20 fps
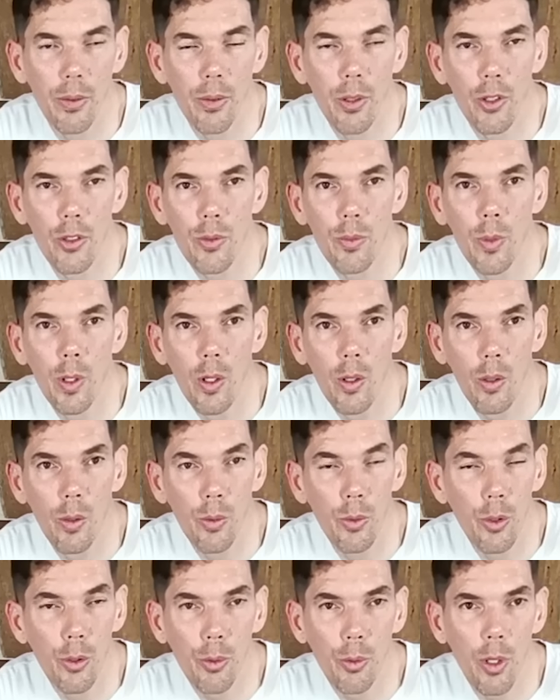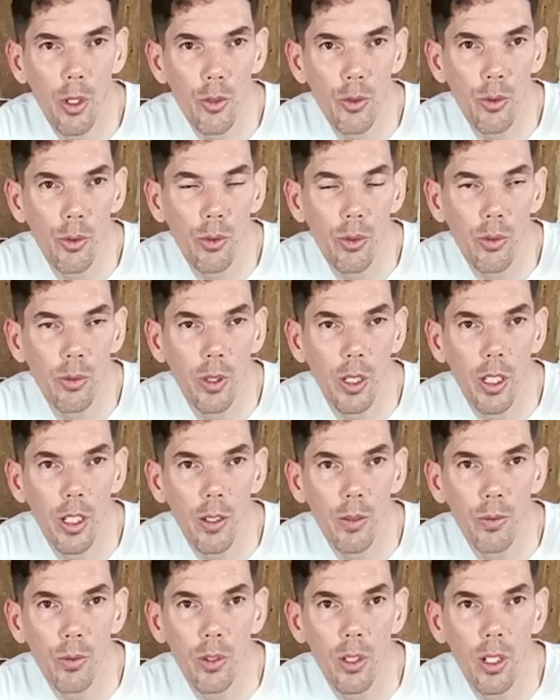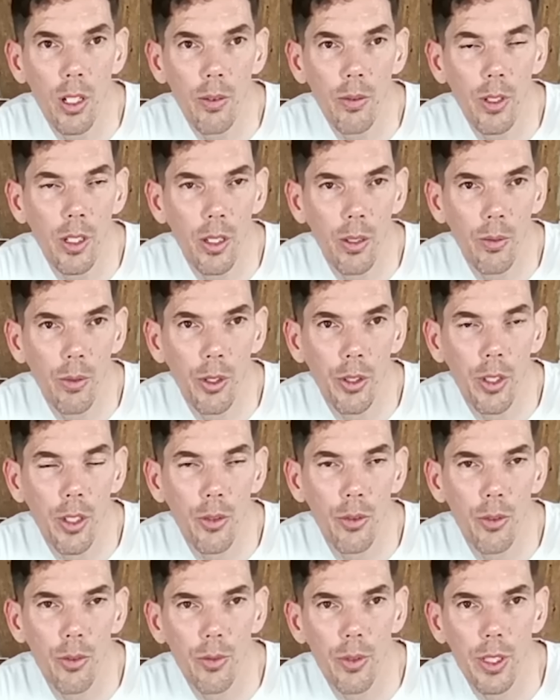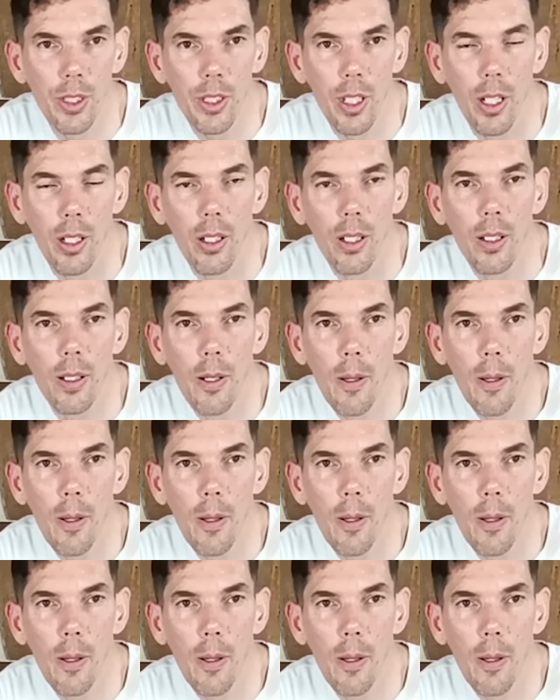Hein. Franchement, en 2-3 jours ouvrés, vous l'avez, hein, votre quitus fiscal.